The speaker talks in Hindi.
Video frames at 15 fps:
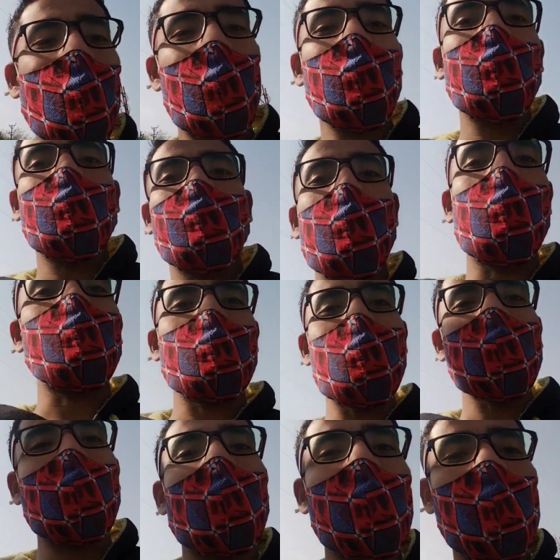अपना बन जाए
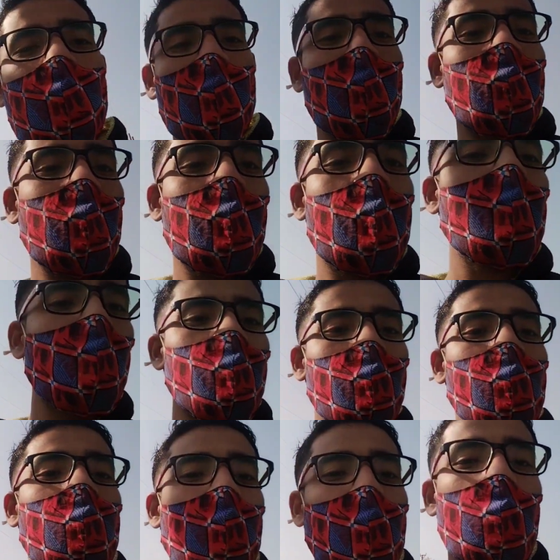
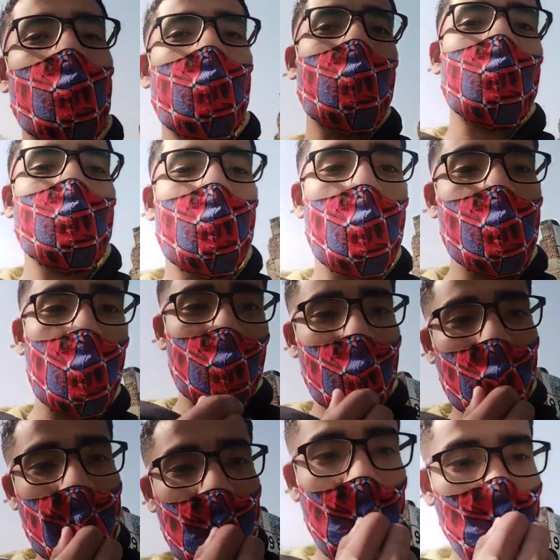फिर
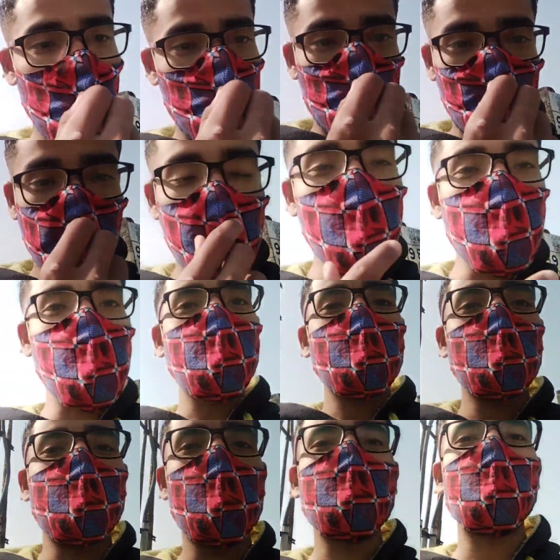मॉर्निंग में यहाँ
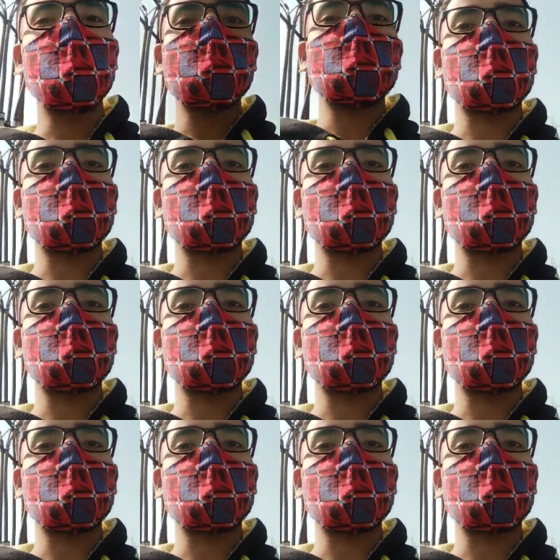भी आ सकते